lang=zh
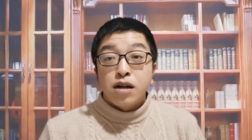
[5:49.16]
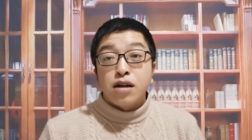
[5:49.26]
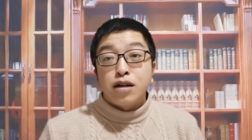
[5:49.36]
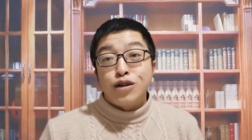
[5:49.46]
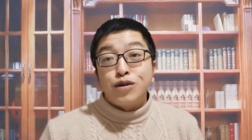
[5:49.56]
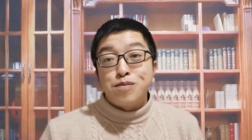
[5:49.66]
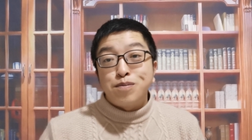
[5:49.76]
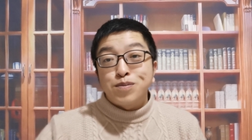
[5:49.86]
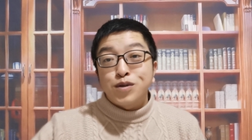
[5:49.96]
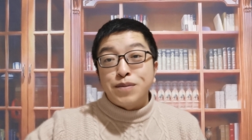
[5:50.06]
嗯，
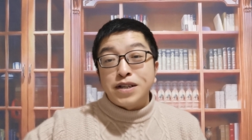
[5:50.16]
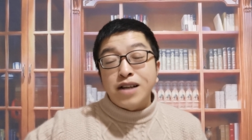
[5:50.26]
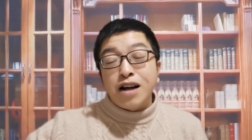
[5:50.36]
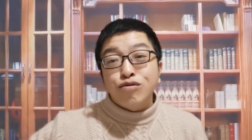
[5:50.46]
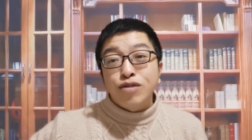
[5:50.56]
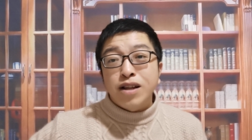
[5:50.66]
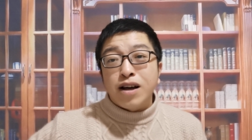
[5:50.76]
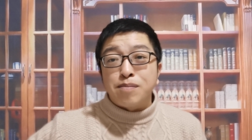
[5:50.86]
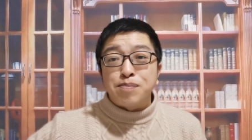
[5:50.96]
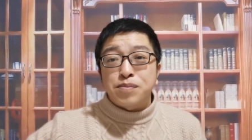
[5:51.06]
那么乡村
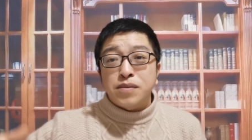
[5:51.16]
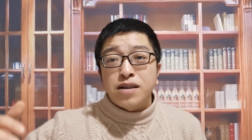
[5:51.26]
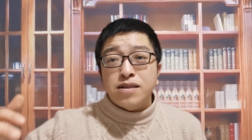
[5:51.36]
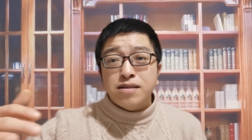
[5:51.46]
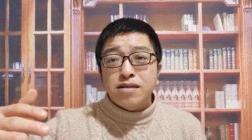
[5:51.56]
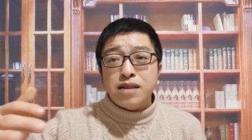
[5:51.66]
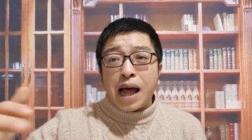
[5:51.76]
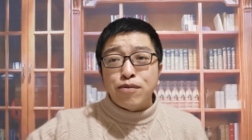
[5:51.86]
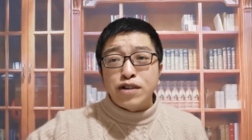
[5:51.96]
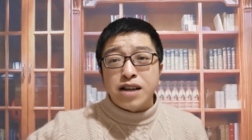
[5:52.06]
呢，
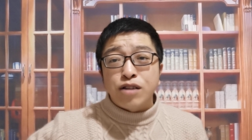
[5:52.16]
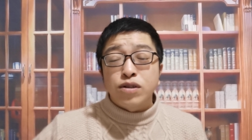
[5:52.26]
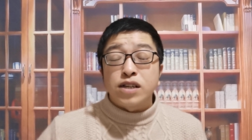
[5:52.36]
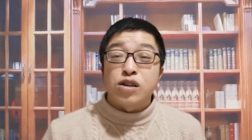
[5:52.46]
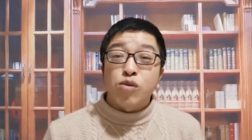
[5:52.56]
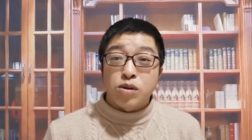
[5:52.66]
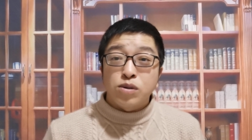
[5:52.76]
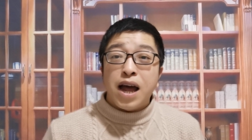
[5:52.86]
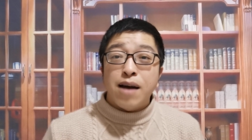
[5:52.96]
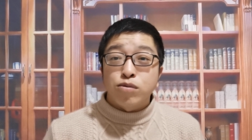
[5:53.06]
大部分乡村的情况
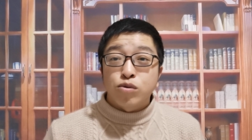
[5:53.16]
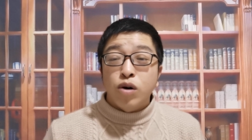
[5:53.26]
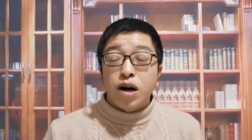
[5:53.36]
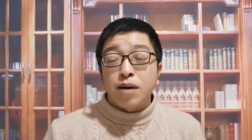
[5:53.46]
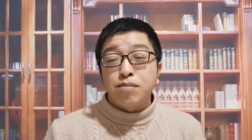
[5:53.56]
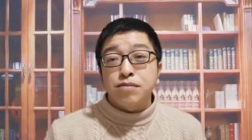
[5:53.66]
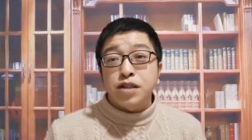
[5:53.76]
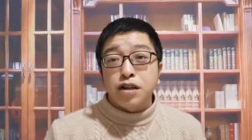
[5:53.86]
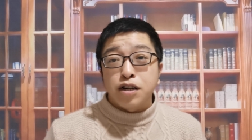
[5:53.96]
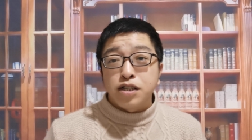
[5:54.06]
都差不多啊。
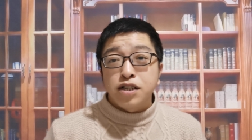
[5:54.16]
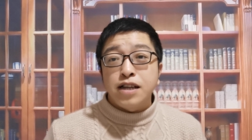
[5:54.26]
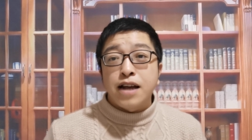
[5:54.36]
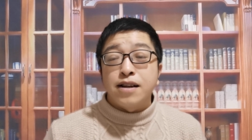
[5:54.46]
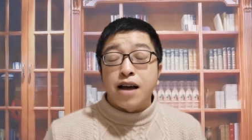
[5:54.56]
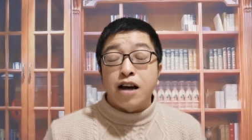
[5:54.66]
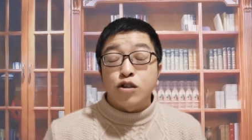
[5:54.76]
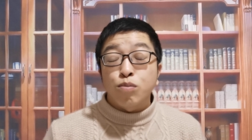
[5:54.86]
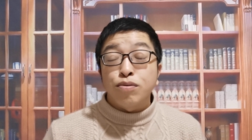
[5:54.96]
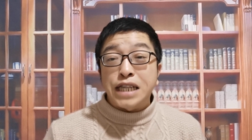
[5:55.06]
这个青年人啊
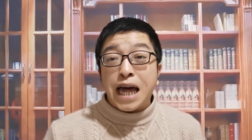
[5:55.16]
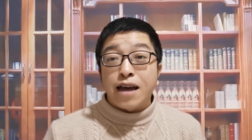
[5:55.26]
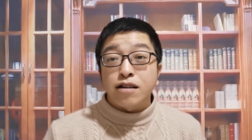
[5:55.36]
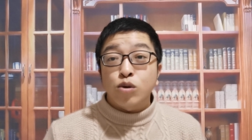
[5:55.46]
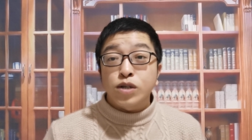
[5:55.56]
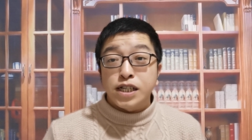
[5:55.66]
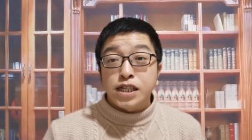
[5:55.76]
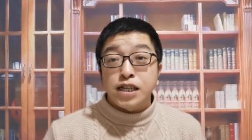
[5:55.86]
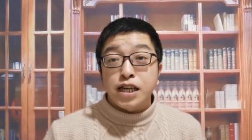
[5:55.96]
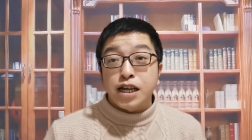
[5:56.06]
都不在，都是一
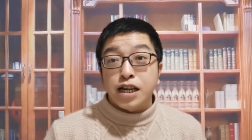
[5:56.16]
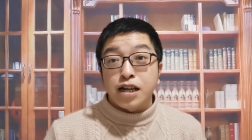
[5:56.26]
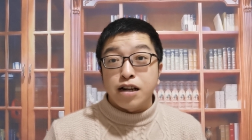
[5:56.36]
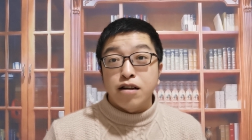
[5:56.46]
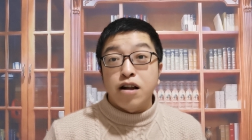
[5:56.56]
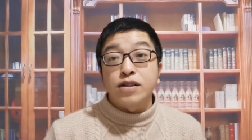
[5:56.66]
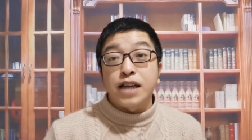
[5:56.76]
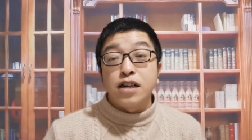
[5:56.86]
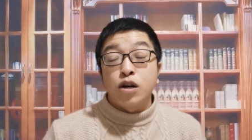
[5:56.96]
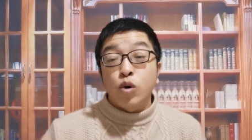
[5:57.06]
些老
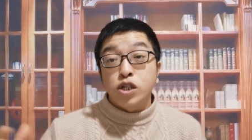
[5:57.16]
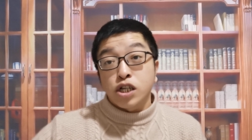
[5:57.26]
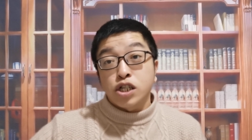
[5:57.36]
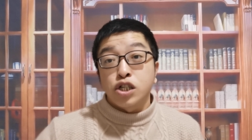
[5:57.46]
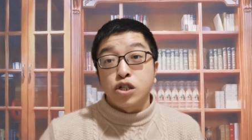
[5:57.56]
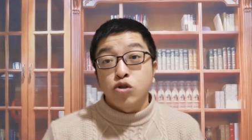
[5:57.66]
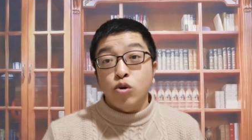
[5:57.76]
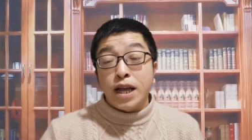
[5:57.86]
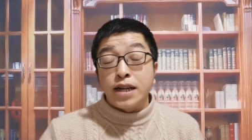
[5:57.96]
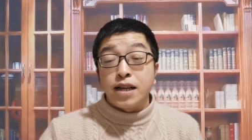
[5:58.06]
年人或者是
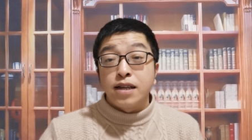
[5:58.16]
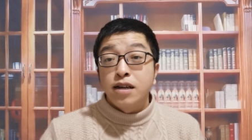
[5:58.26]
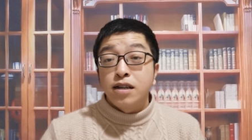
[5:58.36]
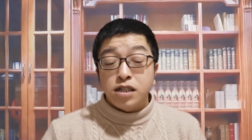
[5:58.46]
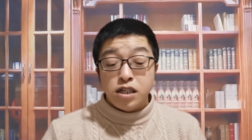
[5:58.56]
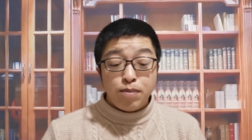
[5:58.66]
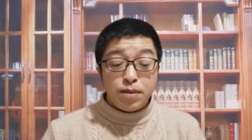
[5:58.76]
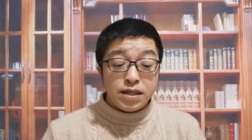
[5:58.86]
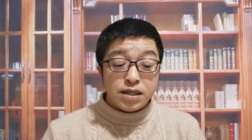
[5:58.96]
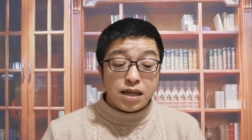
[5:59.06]
中年人。其实
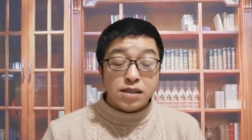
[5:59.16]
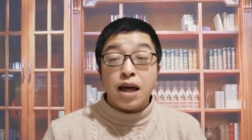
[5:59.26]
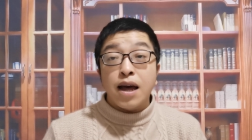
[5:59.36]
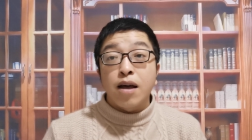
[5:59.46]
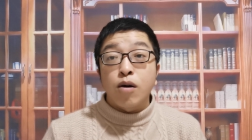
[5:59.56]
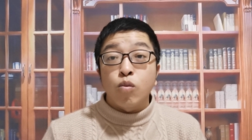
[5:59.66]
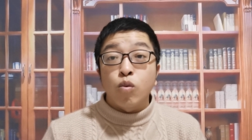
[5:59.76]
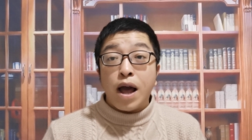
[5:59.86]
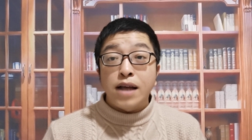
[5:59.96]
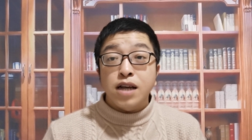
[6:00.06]
B B C 在
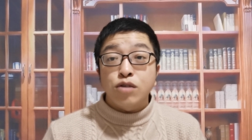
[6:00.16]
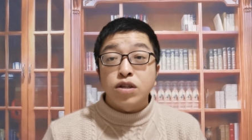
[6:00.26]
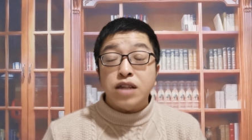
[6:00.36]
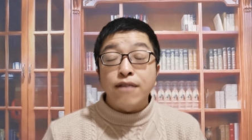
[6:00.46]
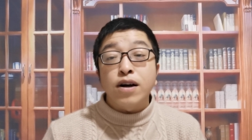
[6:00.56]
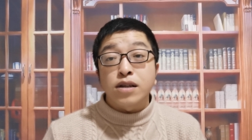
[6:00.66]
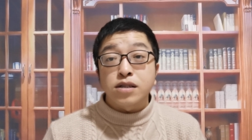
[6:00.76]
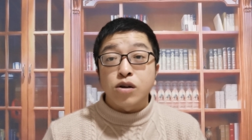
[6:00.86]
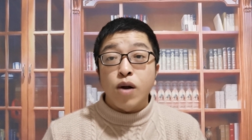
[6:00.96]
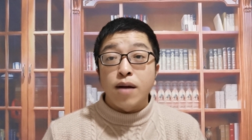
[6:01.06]
武汉乡村采访的
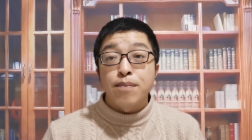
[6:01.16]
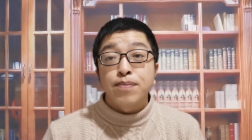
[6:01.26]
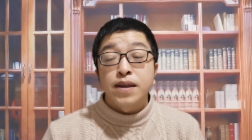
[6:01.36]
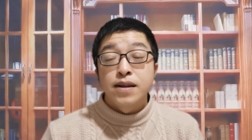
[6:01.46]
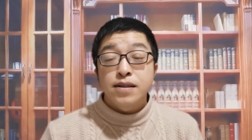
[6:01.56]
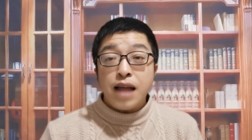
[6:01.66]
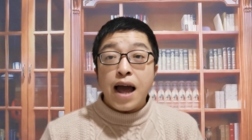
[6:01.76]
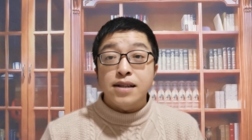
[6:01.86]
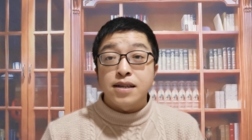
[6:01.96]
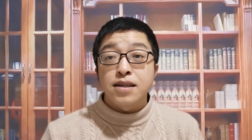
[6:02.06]
情况，
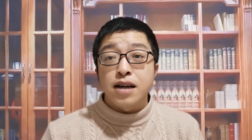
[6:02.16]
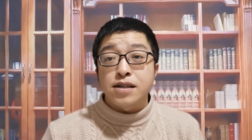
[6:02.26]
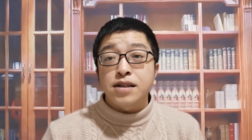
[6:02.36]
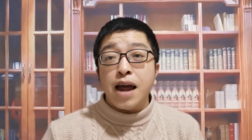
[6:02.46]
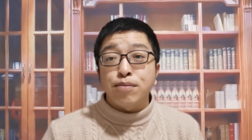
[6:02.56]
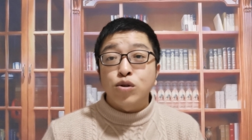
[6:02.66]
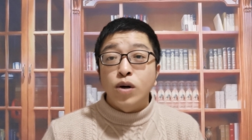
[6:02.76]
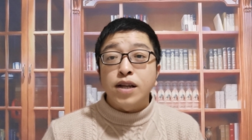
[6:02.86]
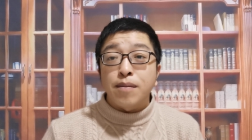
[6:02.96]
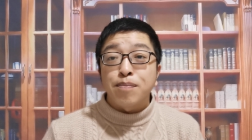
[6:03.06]
大体也是差不
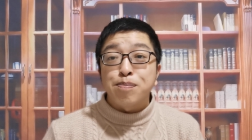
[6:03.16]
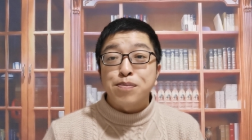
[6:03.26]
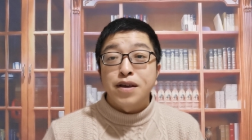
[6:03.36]
多的。